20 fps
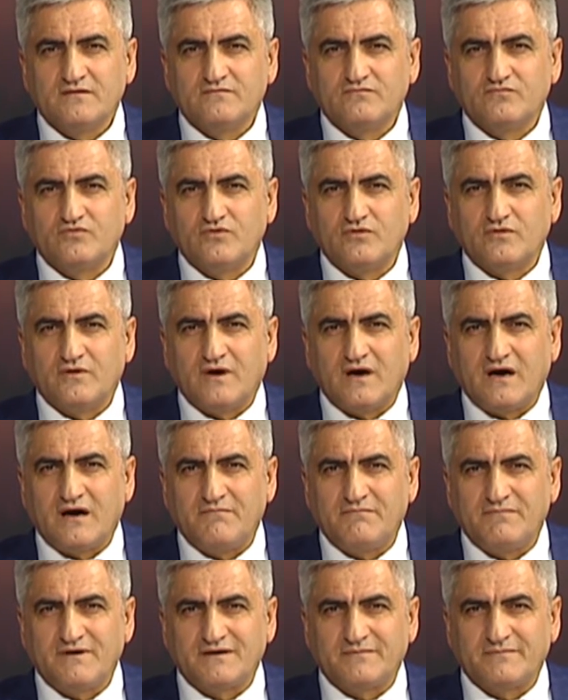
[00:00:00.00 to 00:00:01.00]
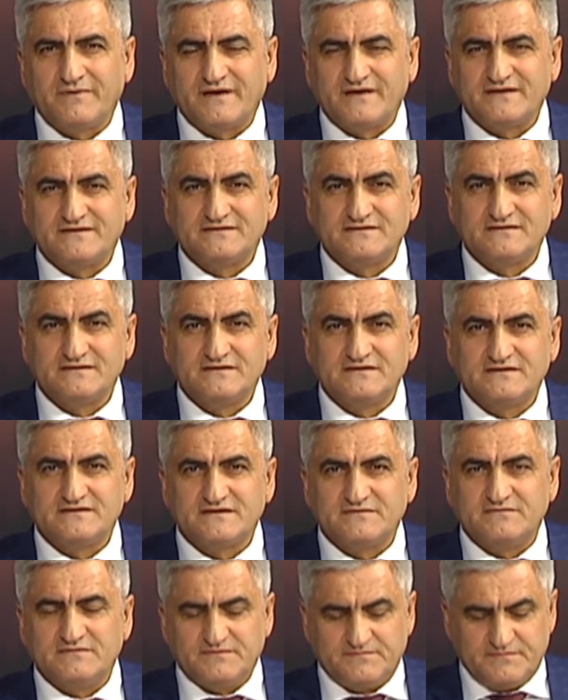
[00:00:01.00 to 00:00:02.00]
Bu amberberis
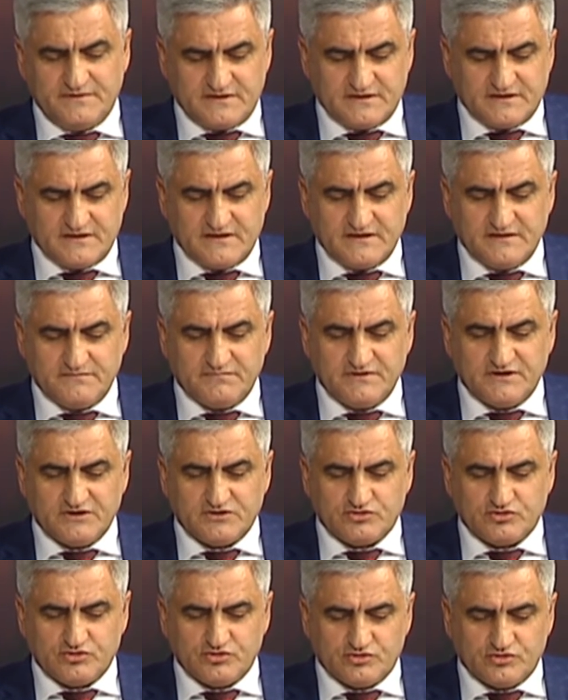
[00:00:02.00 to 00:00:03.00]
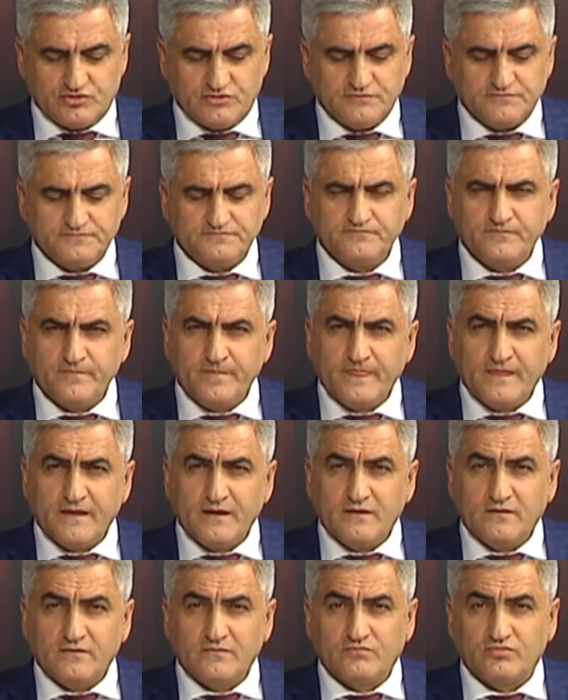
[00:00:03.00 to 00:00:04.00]
isimli bitkinin bir türü.
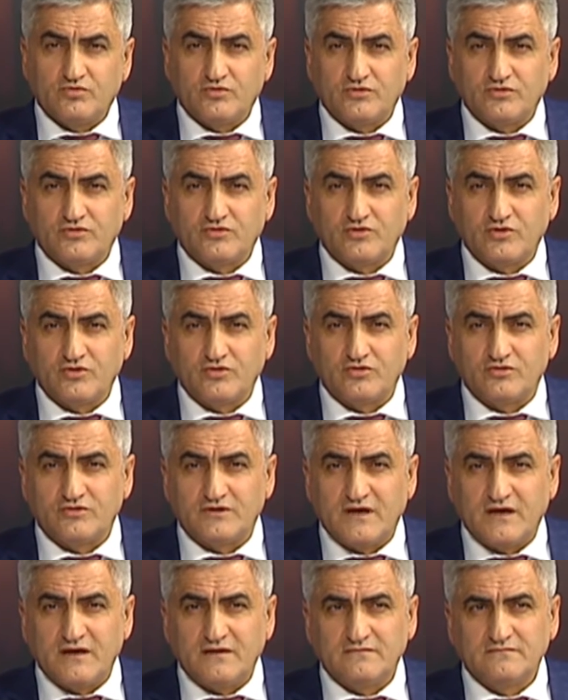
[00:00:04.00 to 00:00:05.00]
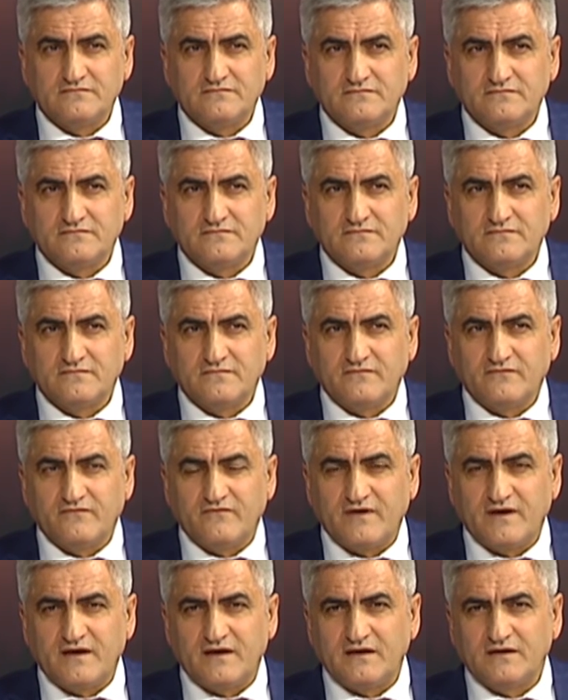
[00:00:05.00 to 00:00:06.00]
Bunun kökünde
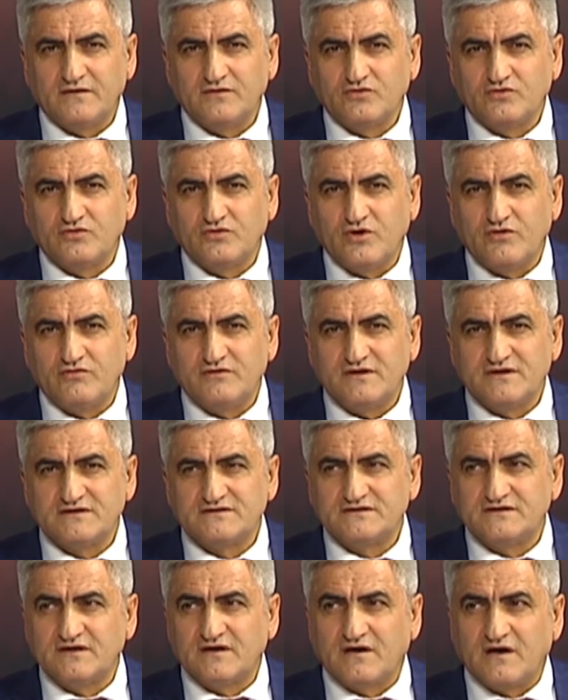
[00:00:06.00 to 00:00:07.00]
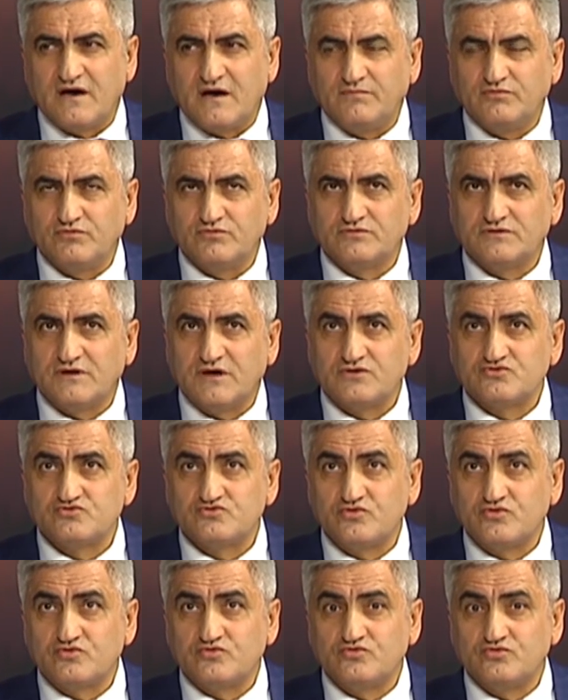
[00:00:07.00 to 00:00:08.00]
ve gövdesinin kabuğunda
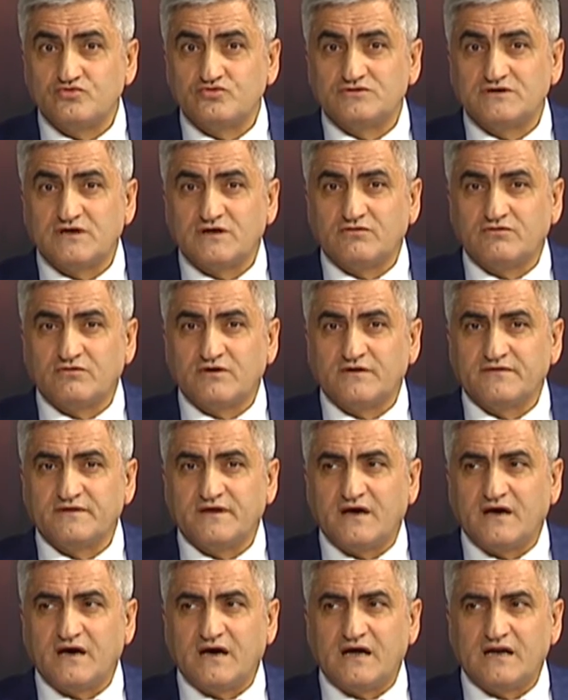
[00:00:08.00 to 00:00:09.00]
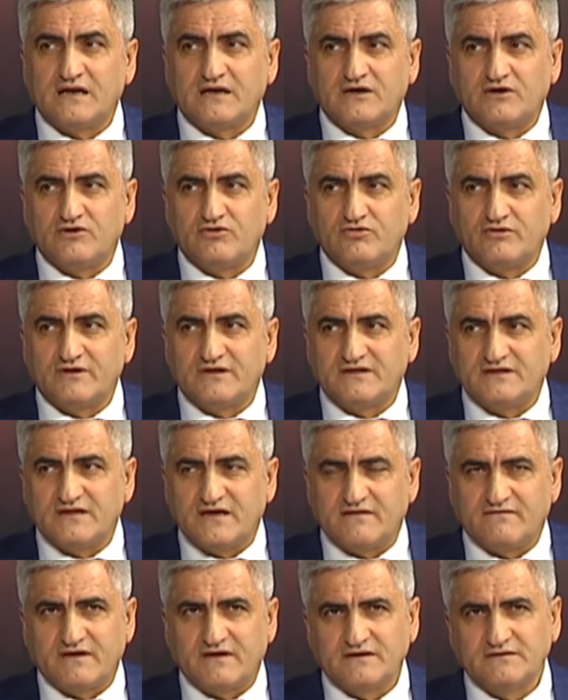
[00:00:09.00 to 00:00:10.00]
çok yüksek oranda
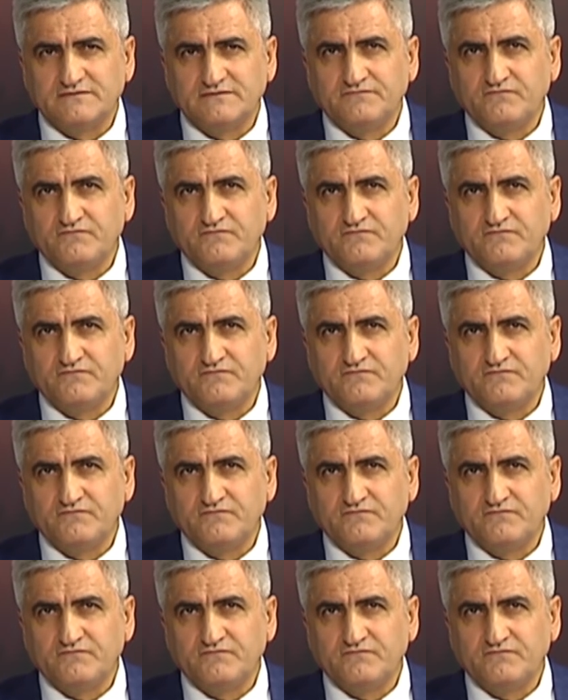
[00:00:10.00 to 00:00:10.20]
alkaloidler var.